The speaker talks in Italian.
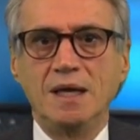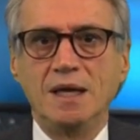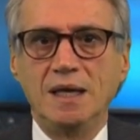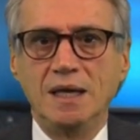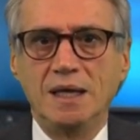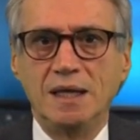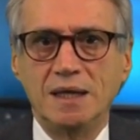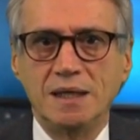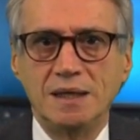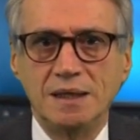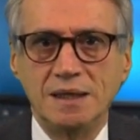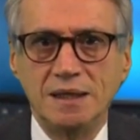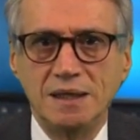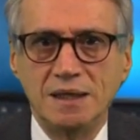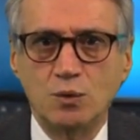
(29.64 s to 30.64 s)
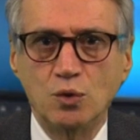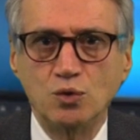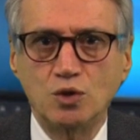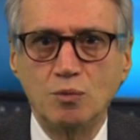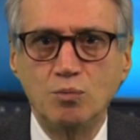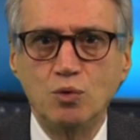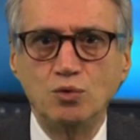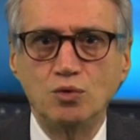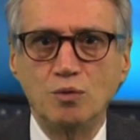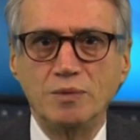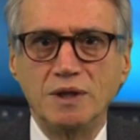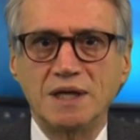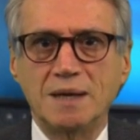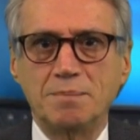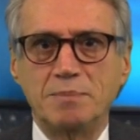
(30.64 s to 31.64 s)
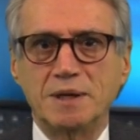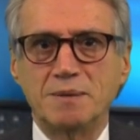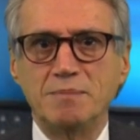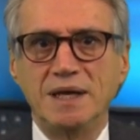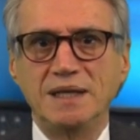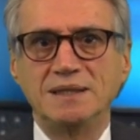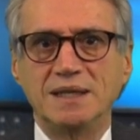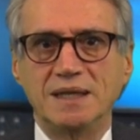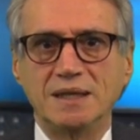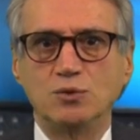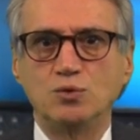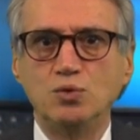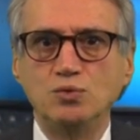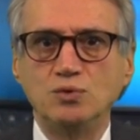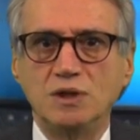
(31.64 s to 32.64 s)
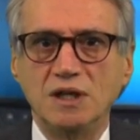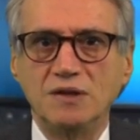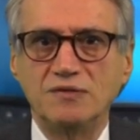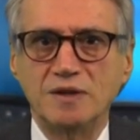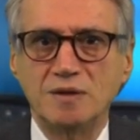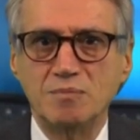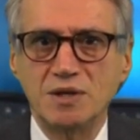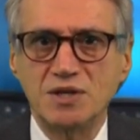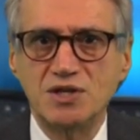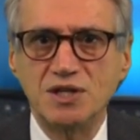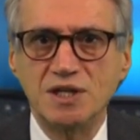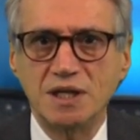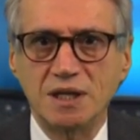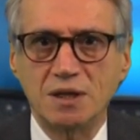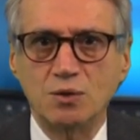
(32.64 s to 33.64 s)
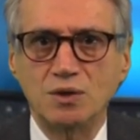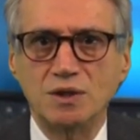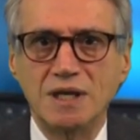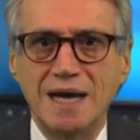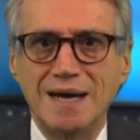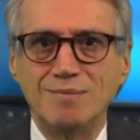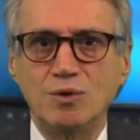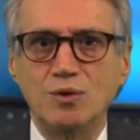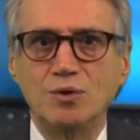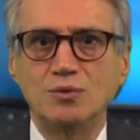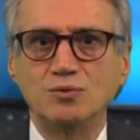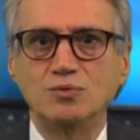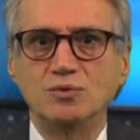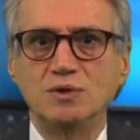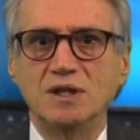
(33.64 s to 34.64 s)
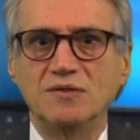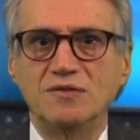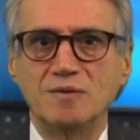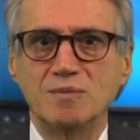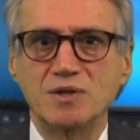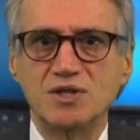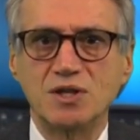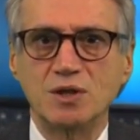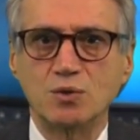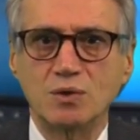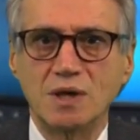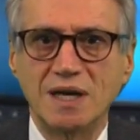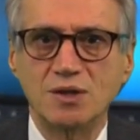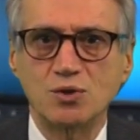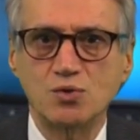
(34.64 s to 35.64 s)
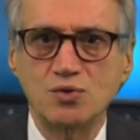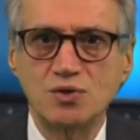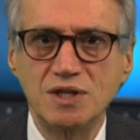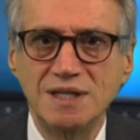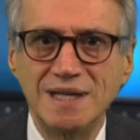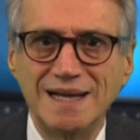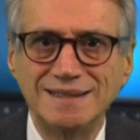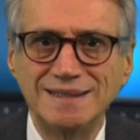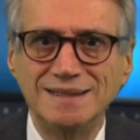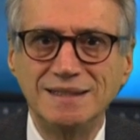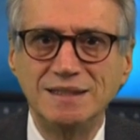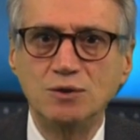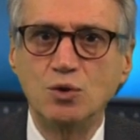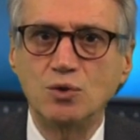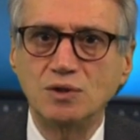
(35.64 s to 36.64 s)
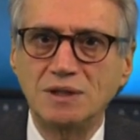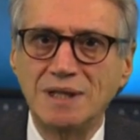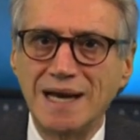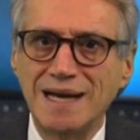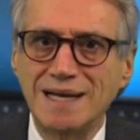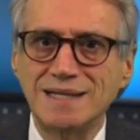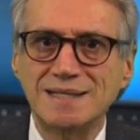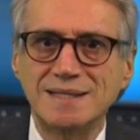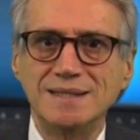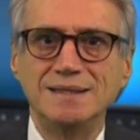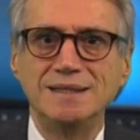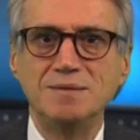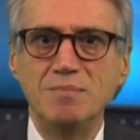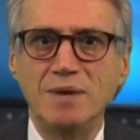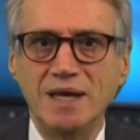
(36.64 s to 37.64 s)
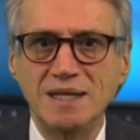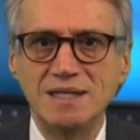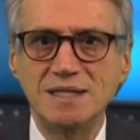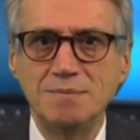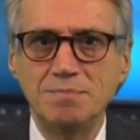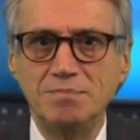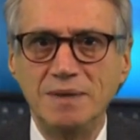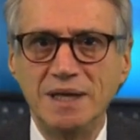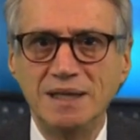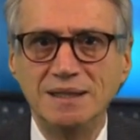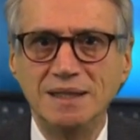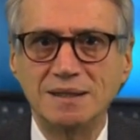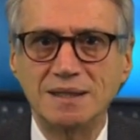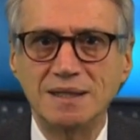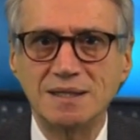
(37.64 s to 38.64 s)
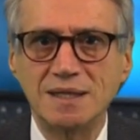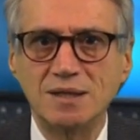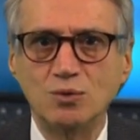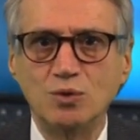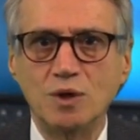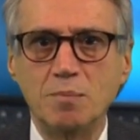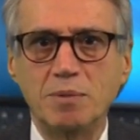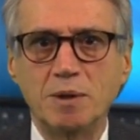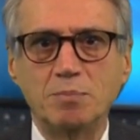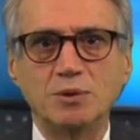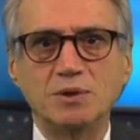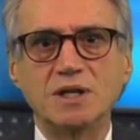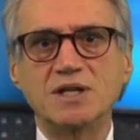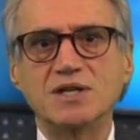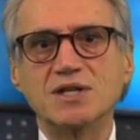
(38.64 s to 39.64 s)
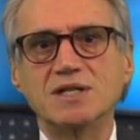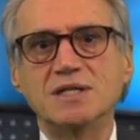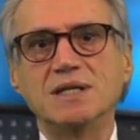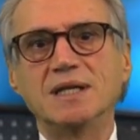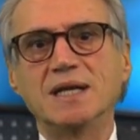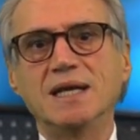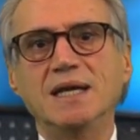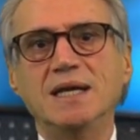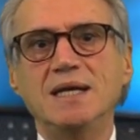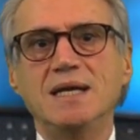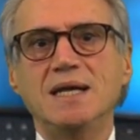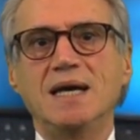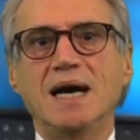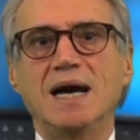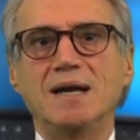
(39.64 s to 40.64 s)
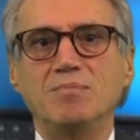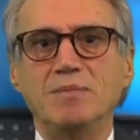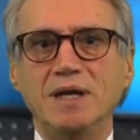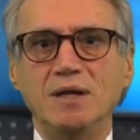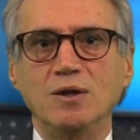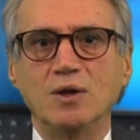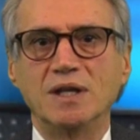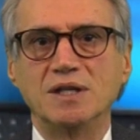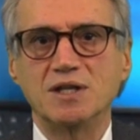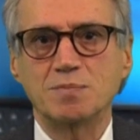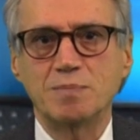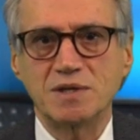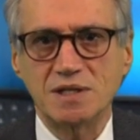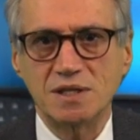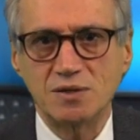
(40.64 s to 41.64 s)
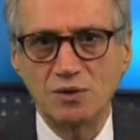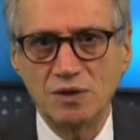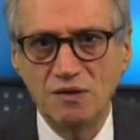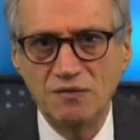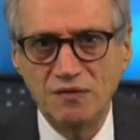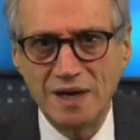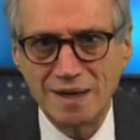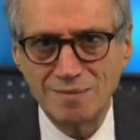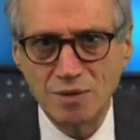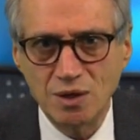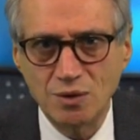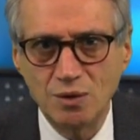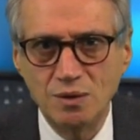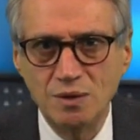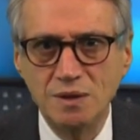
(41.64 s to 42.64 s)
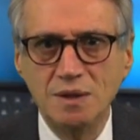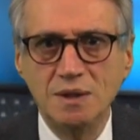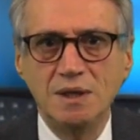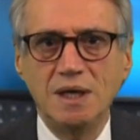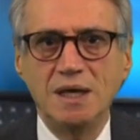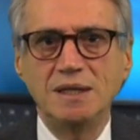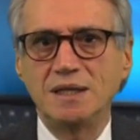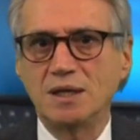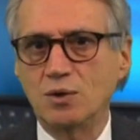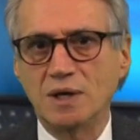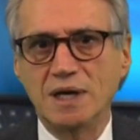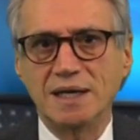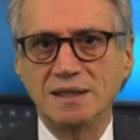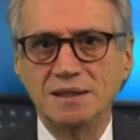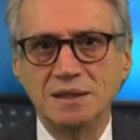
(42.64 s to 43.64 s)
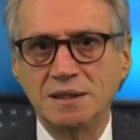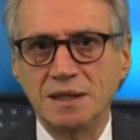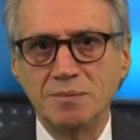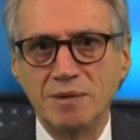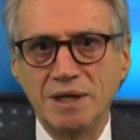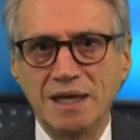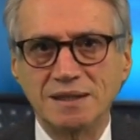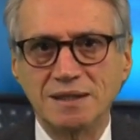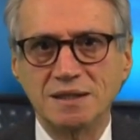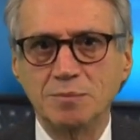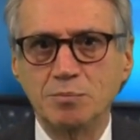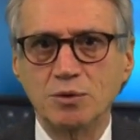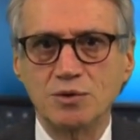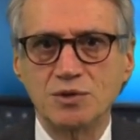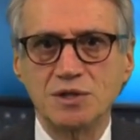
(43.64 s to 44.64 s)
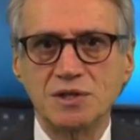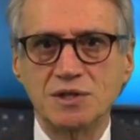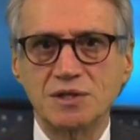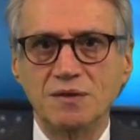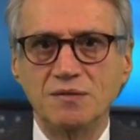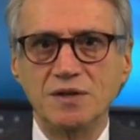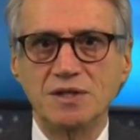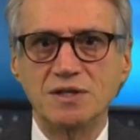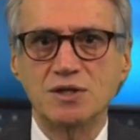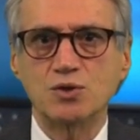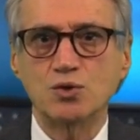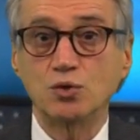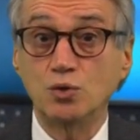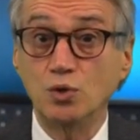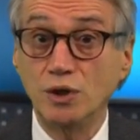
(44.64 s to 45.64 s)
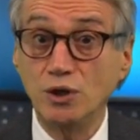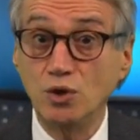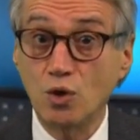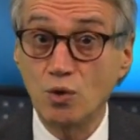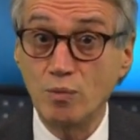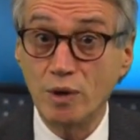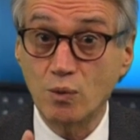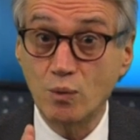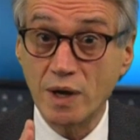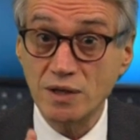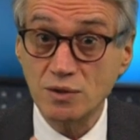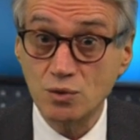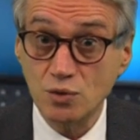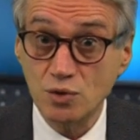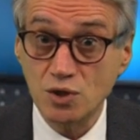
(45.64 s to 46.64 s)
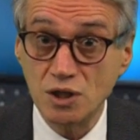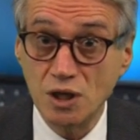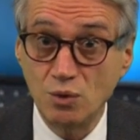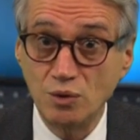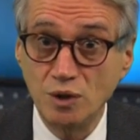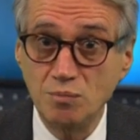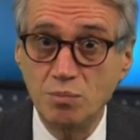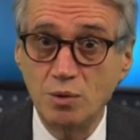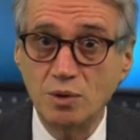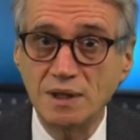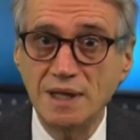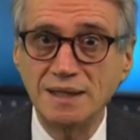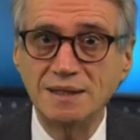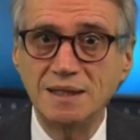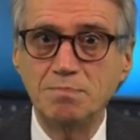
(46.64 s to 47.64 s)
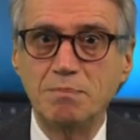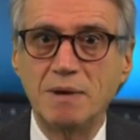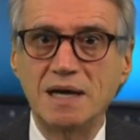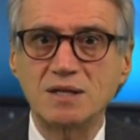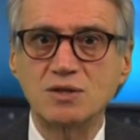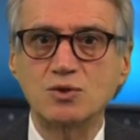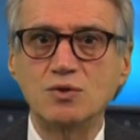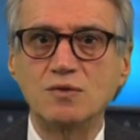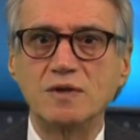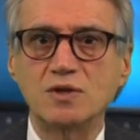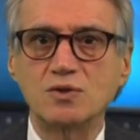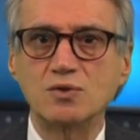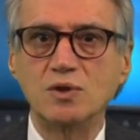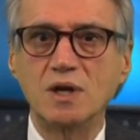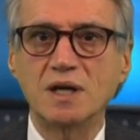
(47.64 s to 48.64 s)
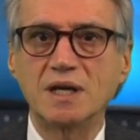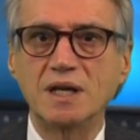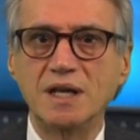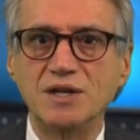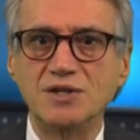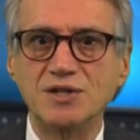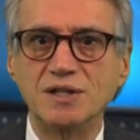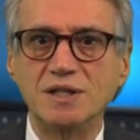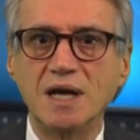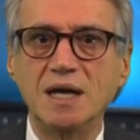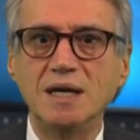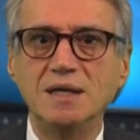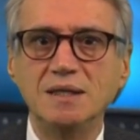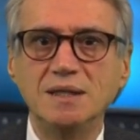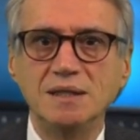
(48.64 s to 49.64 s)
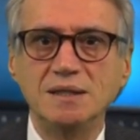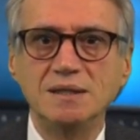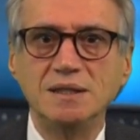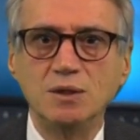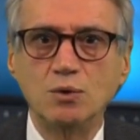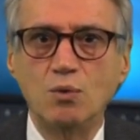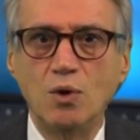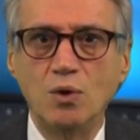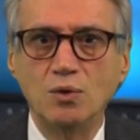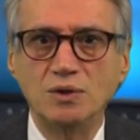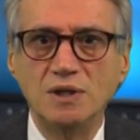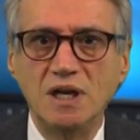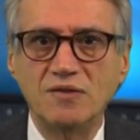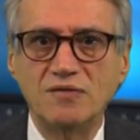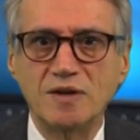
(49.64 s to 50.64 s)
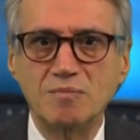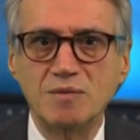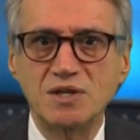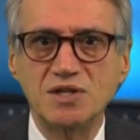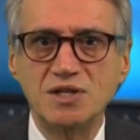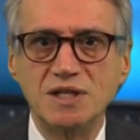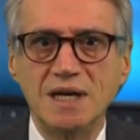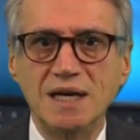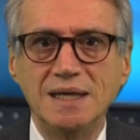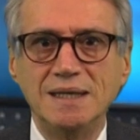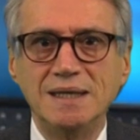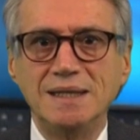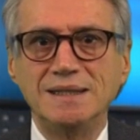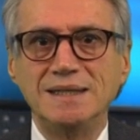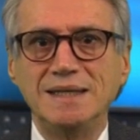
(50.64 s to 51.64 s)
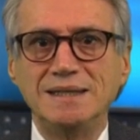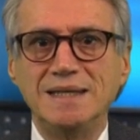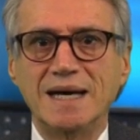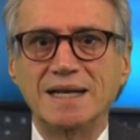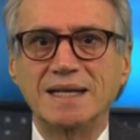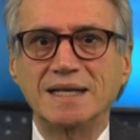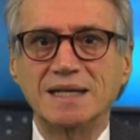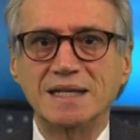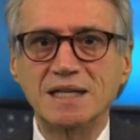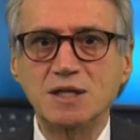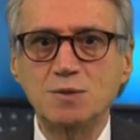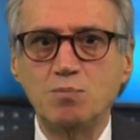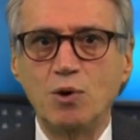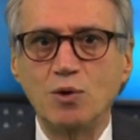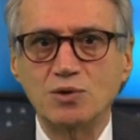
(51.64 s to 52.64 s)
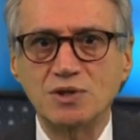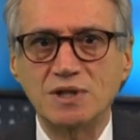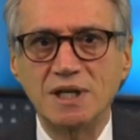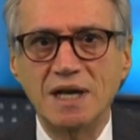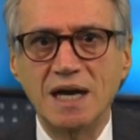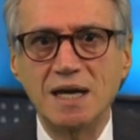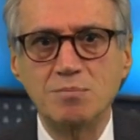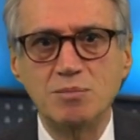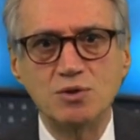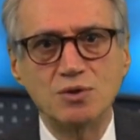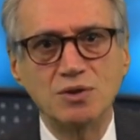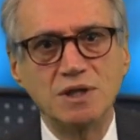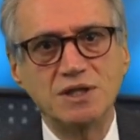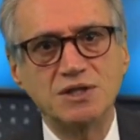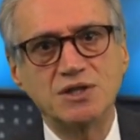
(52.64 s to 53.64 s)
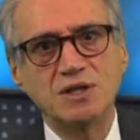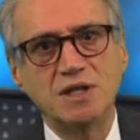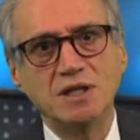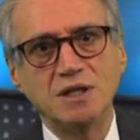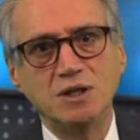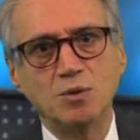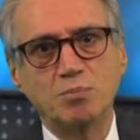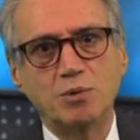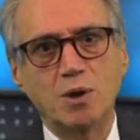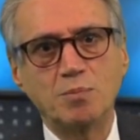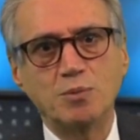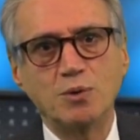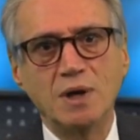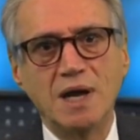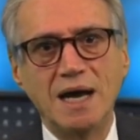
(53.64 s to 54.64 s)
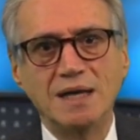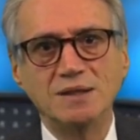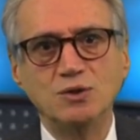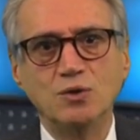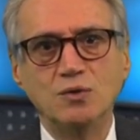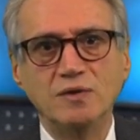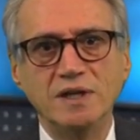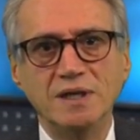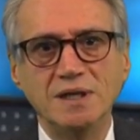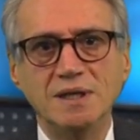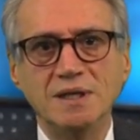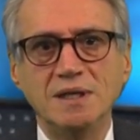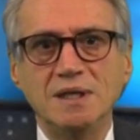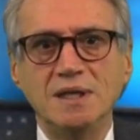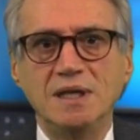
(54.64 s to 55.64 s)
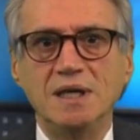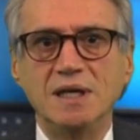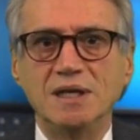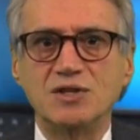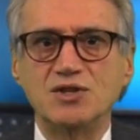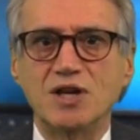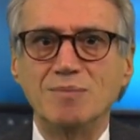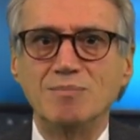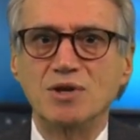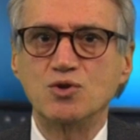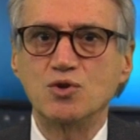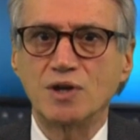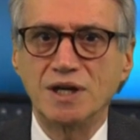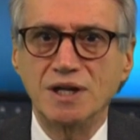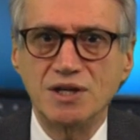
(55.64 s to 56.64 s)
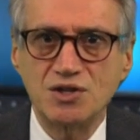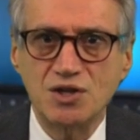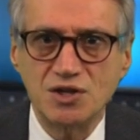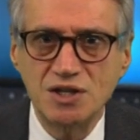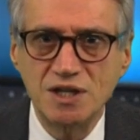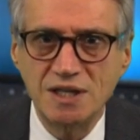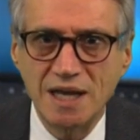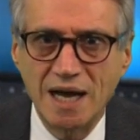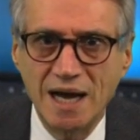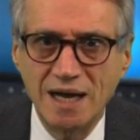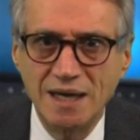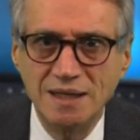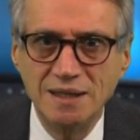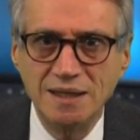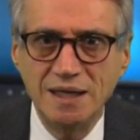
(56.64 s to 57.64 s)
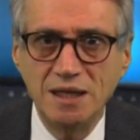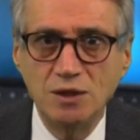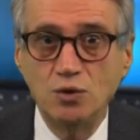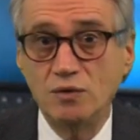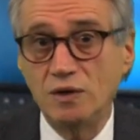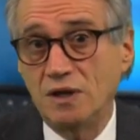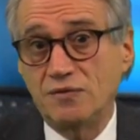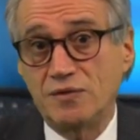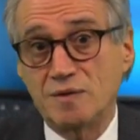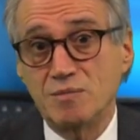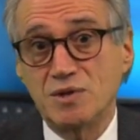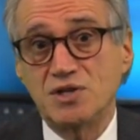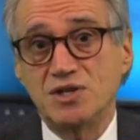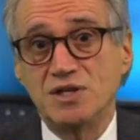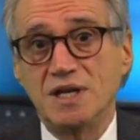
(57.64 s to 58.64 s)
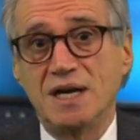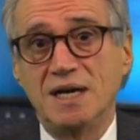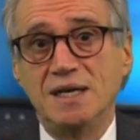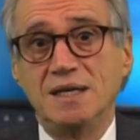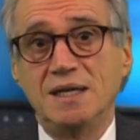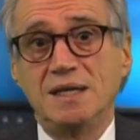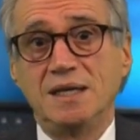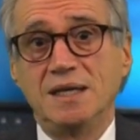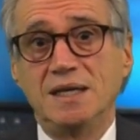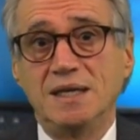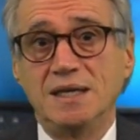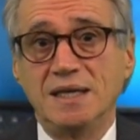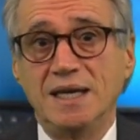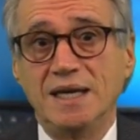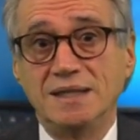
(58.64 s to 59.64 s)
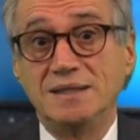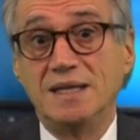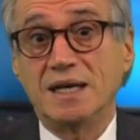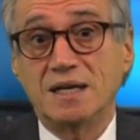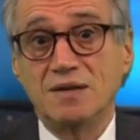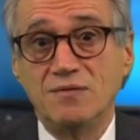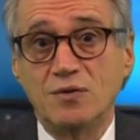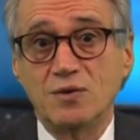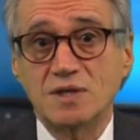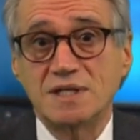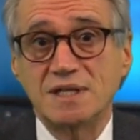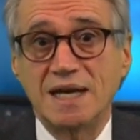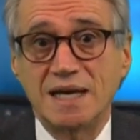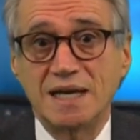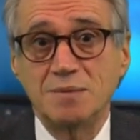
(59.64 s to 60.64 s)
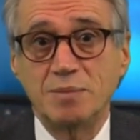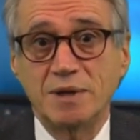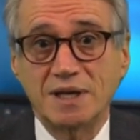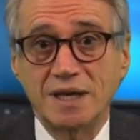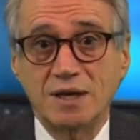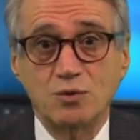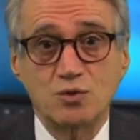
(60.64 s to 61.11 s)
Eh, e il contributo mira a permettere a tutte le farmacie, ricordiamolo, tutte le farmacie rurali sussidiate di dotarsi di mezzi e di attrezzature per poter gestire al meglio la dispensazione del farmaco ed erogare determinate tipologie di servizi. Sottolineo come questo sia un importante passo verso la crescita di ruolo della farmacia nel dare risposte ai bisogni del cittadino proprio là dove eh, c'è maggiore necessità e dove la farmacia eh, è da rinforzare perché